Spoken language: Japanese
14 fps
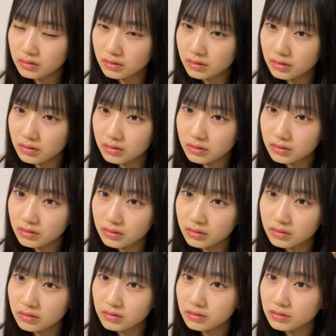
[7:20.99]
や
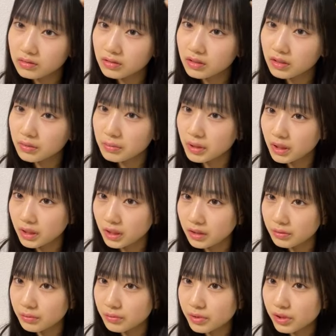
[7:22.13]
ばい
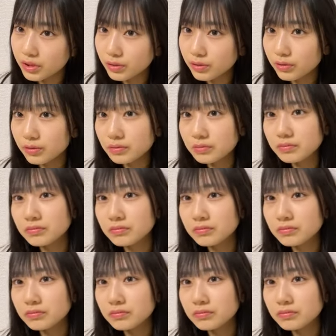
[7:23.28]
どうしよ